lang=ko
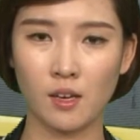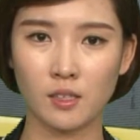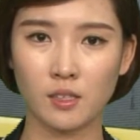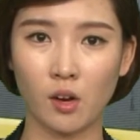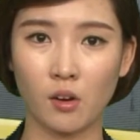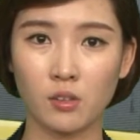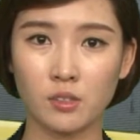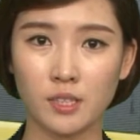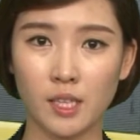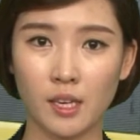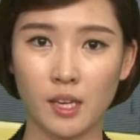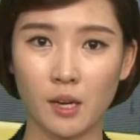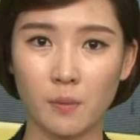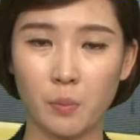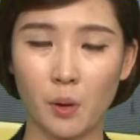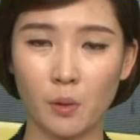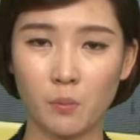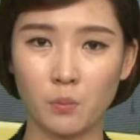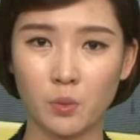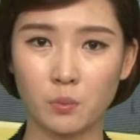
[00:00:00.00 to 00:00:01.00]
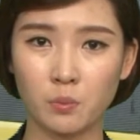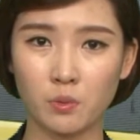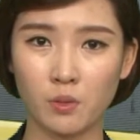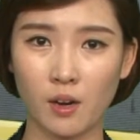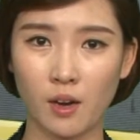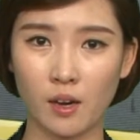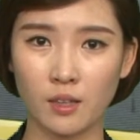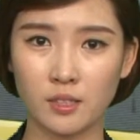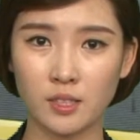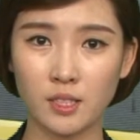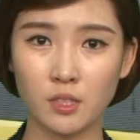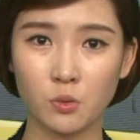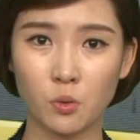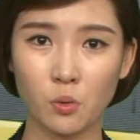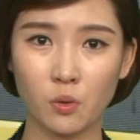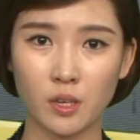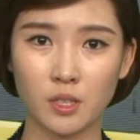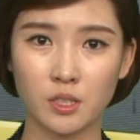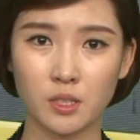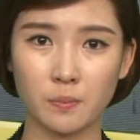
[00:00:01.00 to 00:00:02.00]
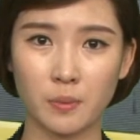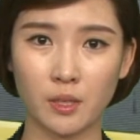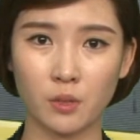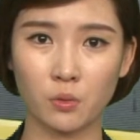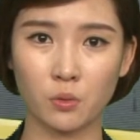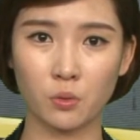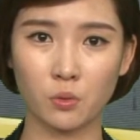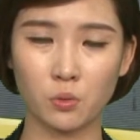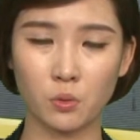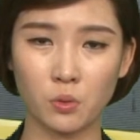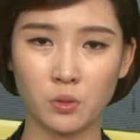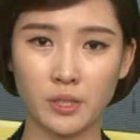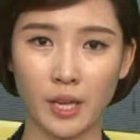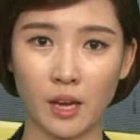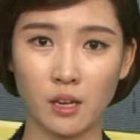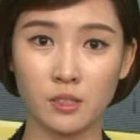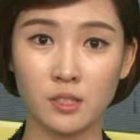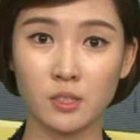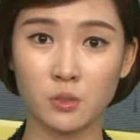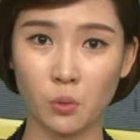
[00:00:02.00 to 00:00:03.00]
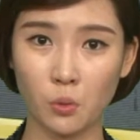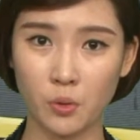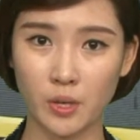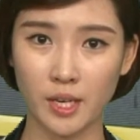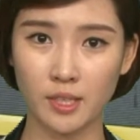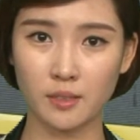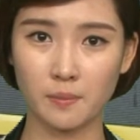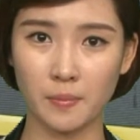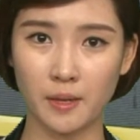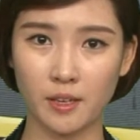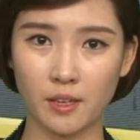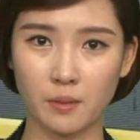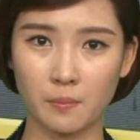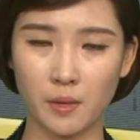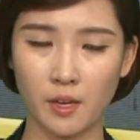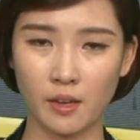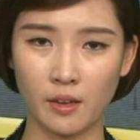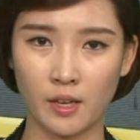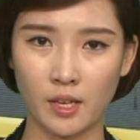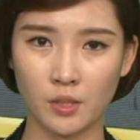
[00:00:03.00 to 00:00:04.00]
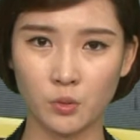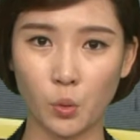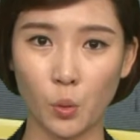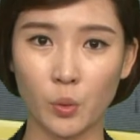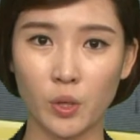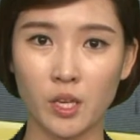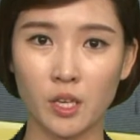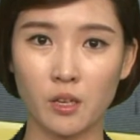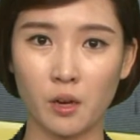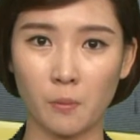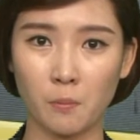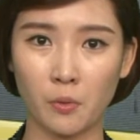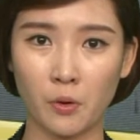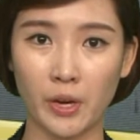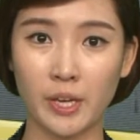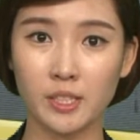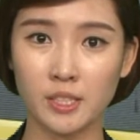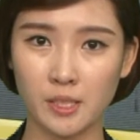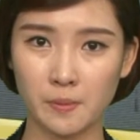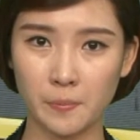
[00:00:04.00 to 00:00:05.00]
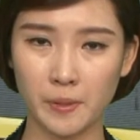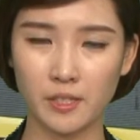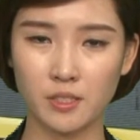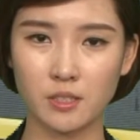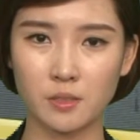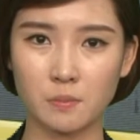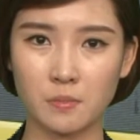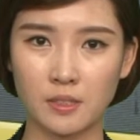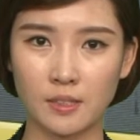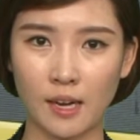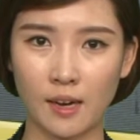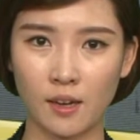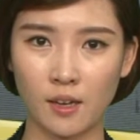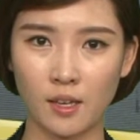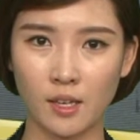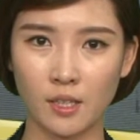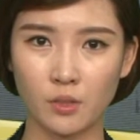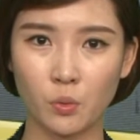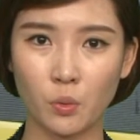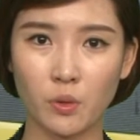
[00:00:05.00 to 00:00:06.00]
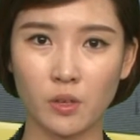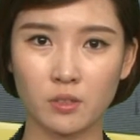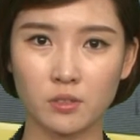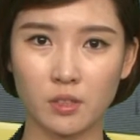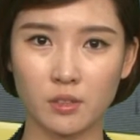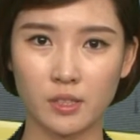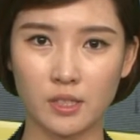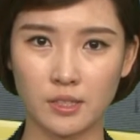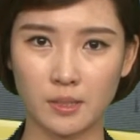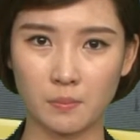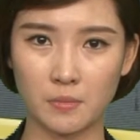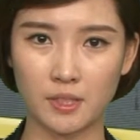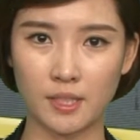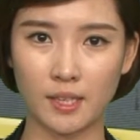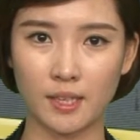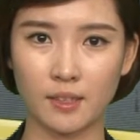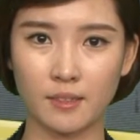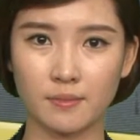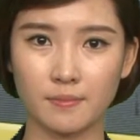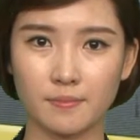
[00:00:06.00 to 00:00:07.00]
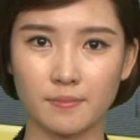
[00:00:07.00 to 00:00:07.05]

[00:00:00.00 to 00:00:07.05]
경찰과 법무부가 신고까지 받고도 대응을 소홀히 하는 바람에 조기 검거에 실패했습니다. 노경석 기자입니다.